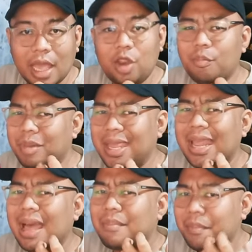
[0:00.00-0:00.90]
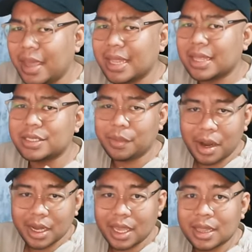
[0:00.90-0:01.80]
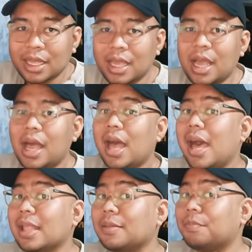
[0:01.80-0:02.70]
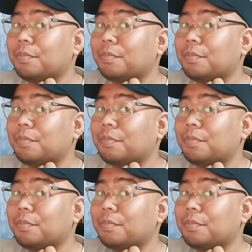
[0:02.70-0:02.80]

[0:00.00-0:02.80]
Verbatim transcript: anong pinaka mabenta sa market at